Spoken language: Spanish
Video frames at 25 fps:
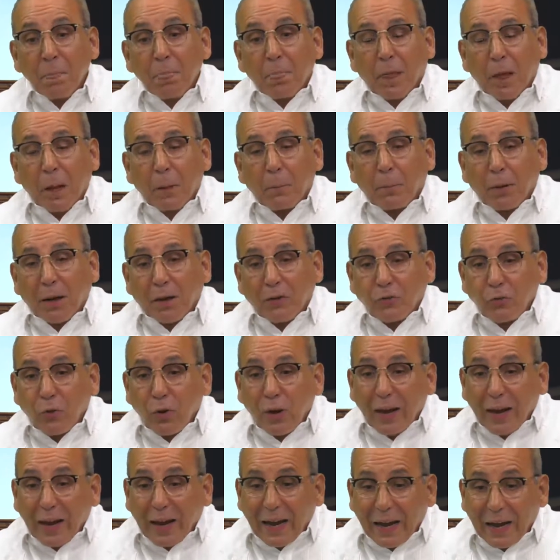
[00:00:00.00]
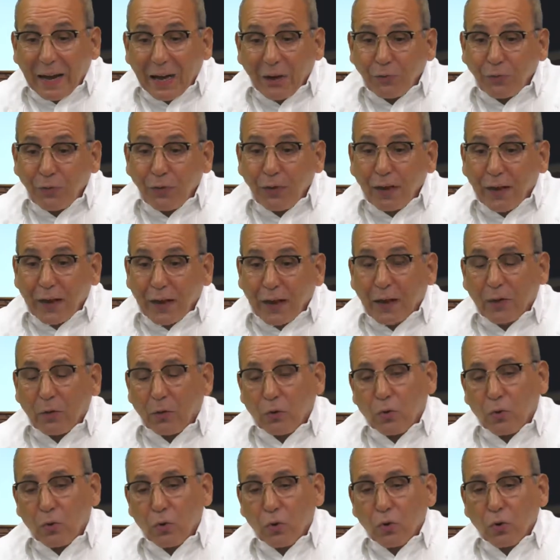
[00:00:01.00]
el plazo legal
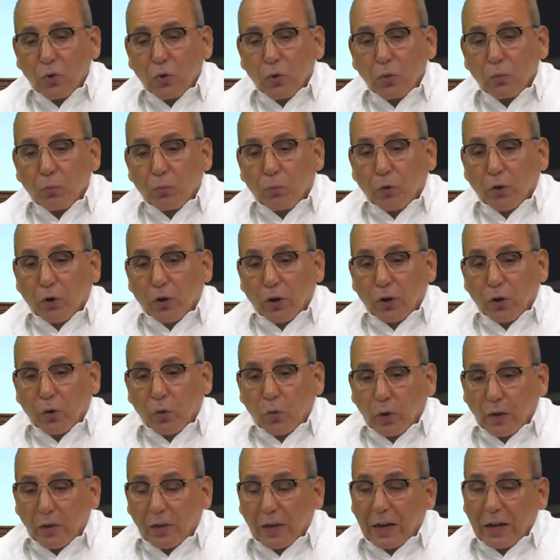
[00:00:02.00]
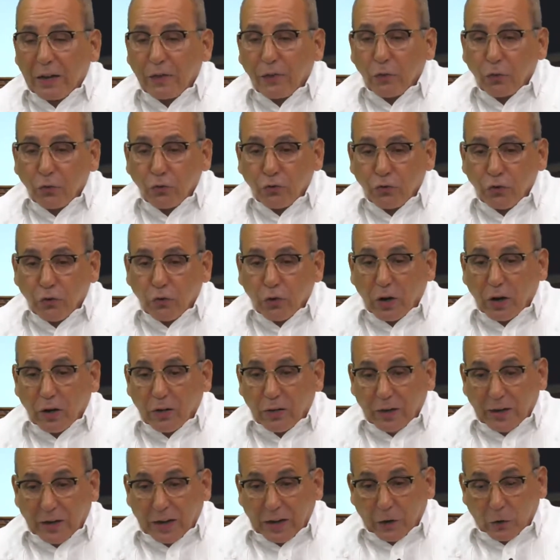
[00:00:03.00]
fijado por el juez de la instrucción que
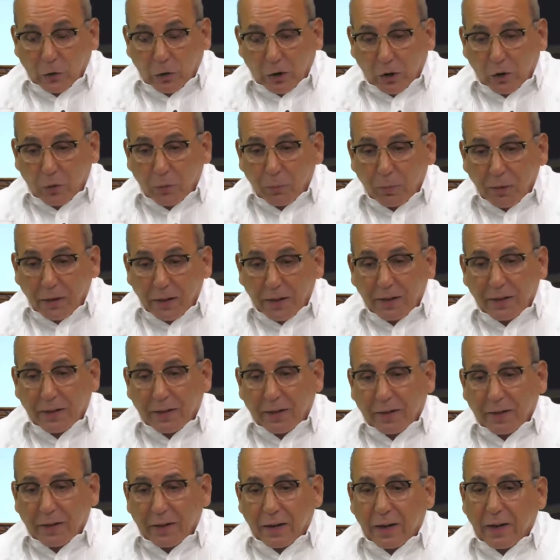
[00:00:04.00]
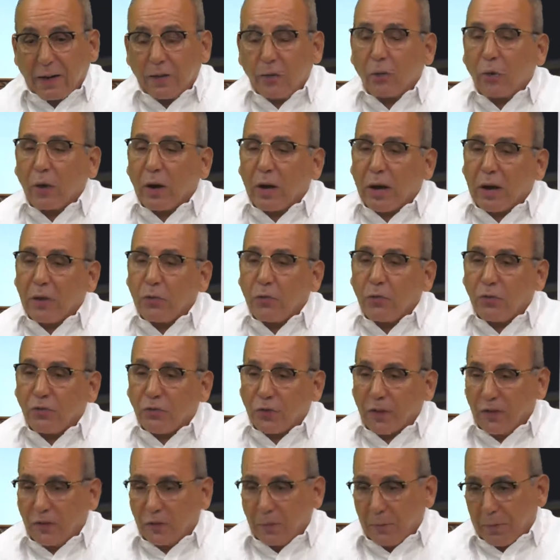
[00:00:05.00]
declaró la complejidad es de un año y
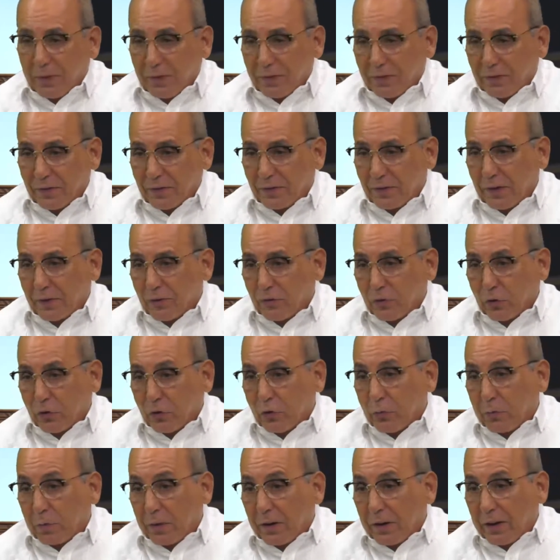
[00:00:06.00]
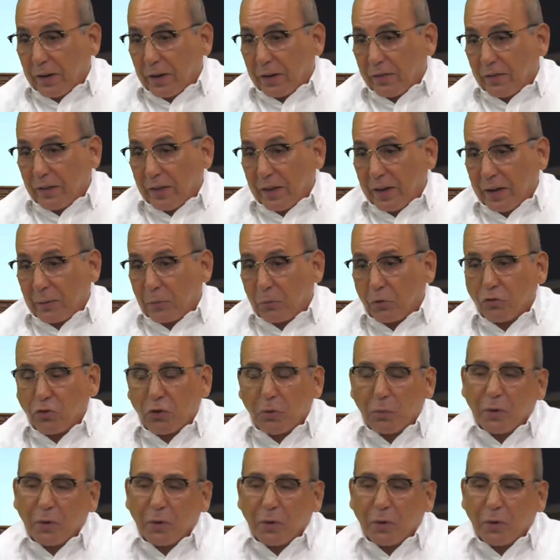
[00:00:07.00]
seis meses, que se cumplirían, diríamos, el